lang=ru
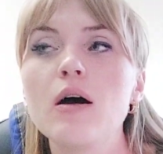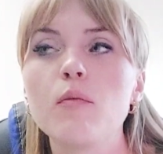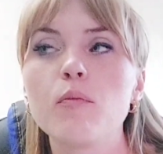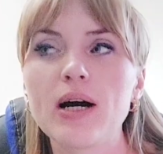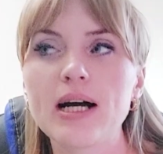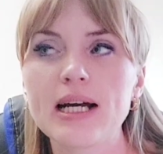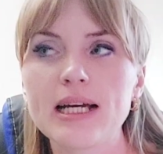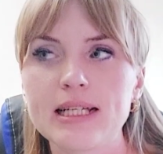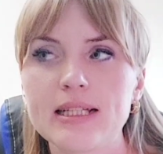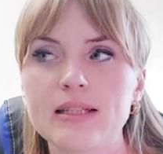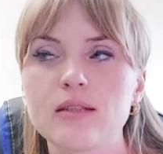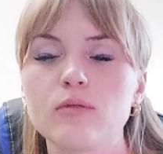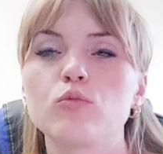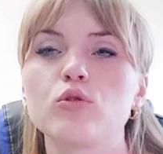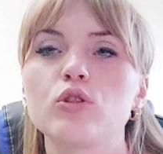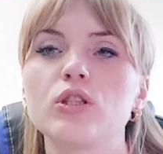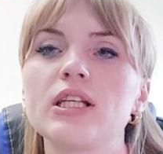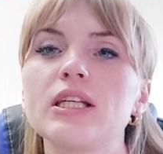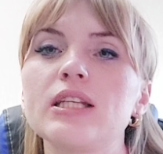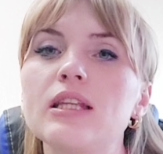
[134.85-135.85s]

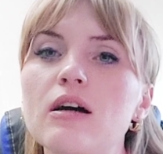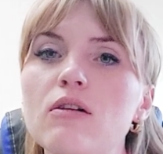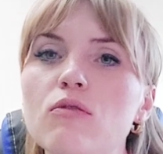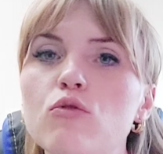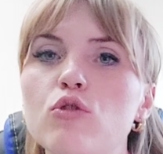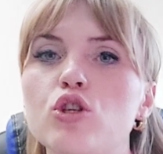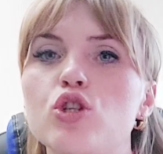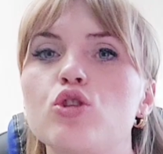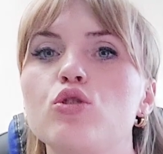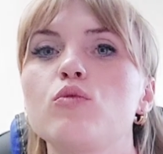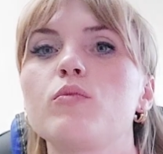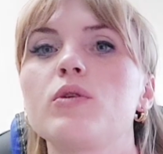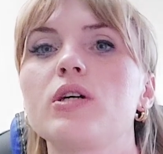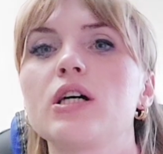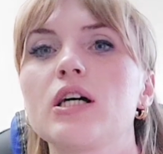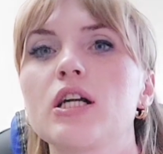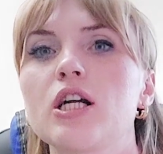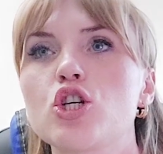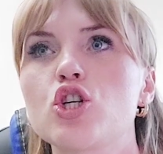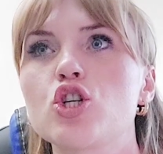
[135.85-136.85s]
Поэтому для того, чтобы
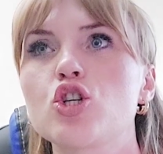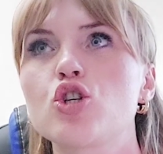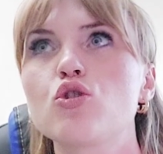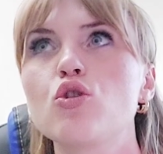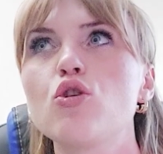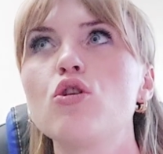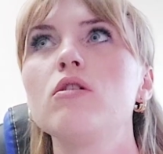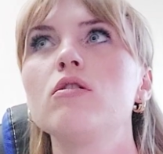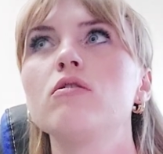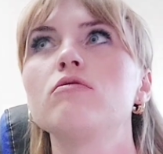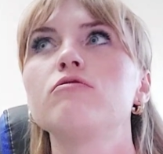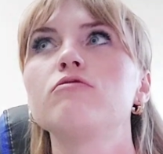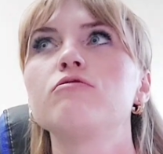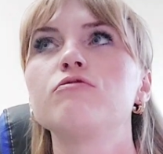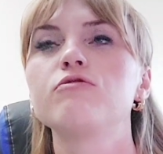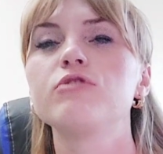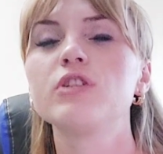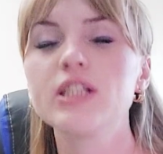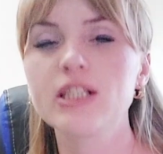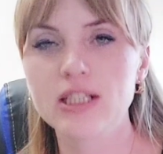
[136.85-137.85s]
хорошо
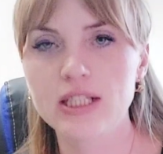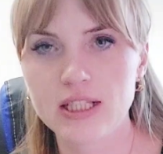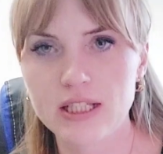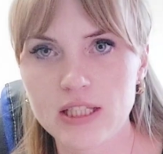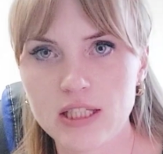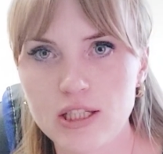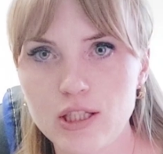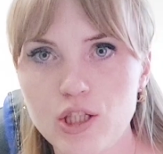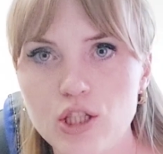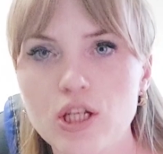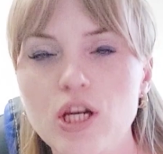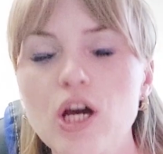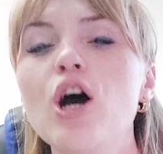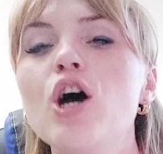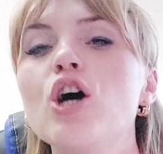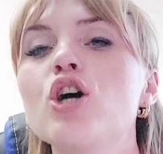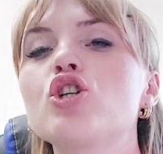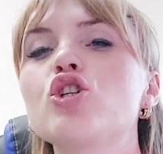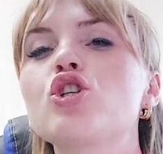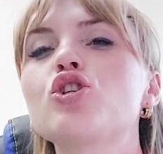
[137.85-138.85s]
выглядеть,
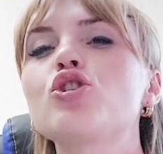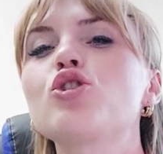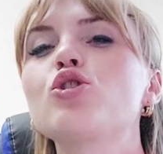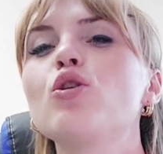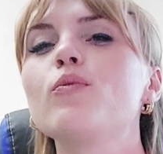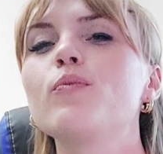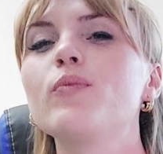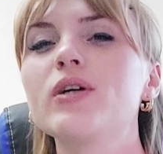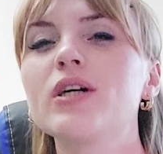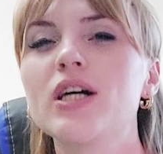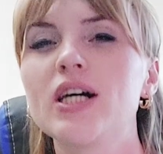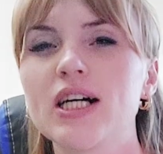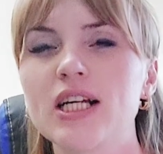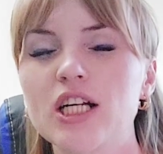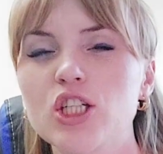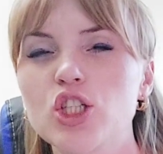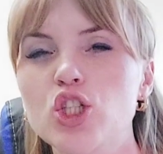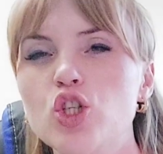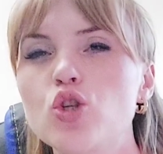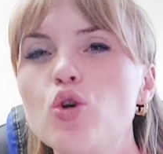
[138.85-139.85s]
чтобы
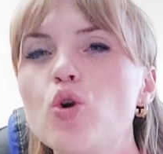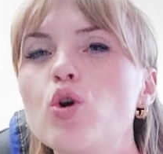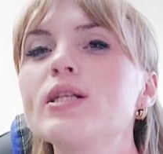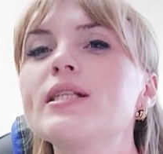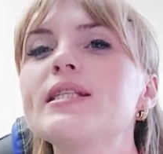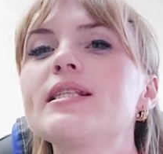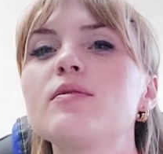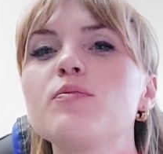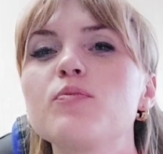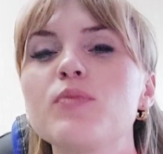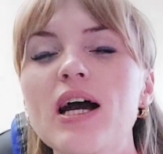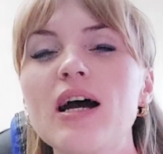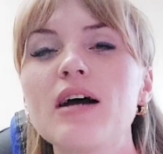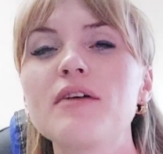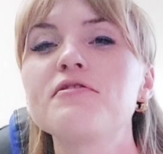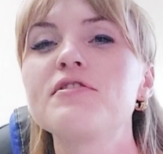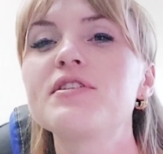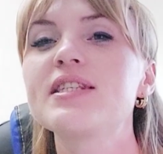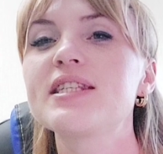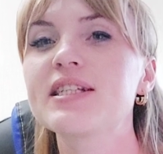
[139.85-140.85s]
хорошо себя
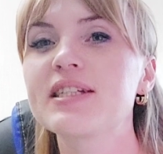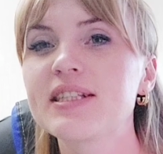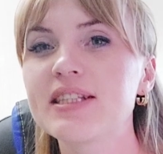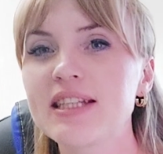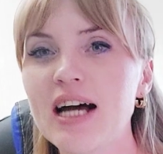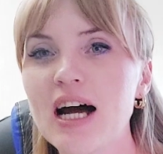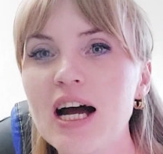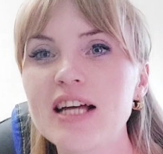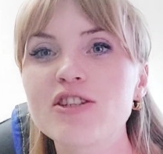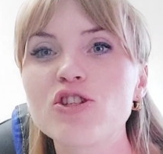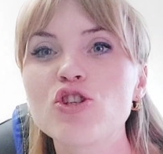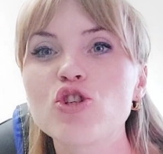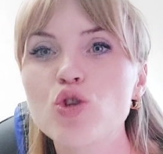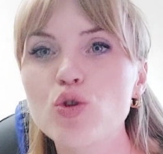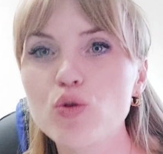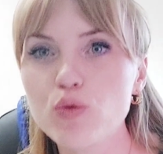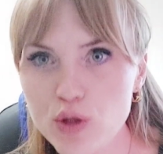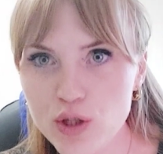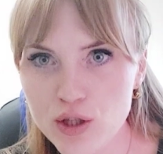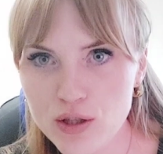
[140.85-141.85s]
всегда
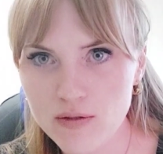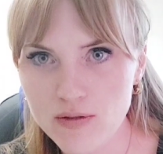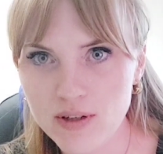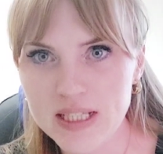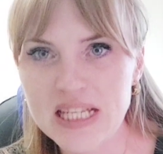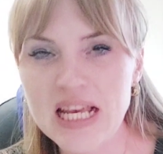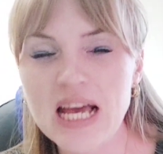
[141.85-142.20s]
чувствовать,